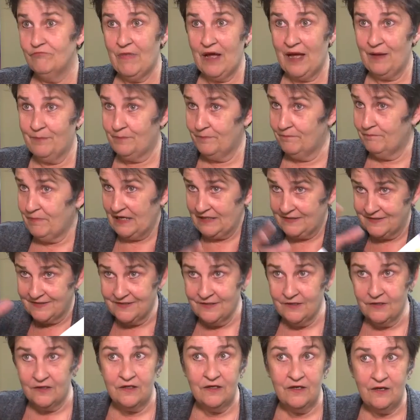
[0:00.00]
À
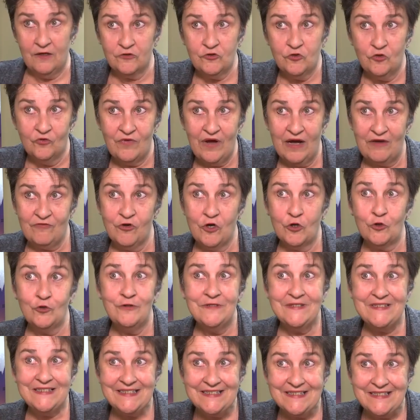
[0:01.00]
partir, quand on va avoir
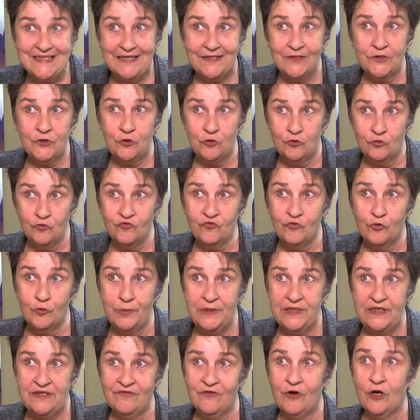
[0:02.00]
une dizaine de nouveaux
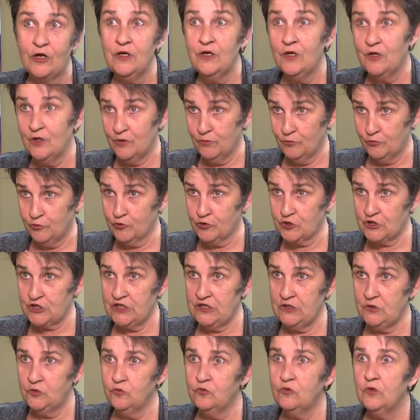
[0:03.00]
bénévoles pour
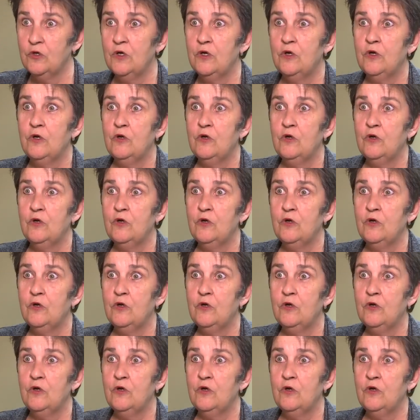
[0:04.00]
chez nous,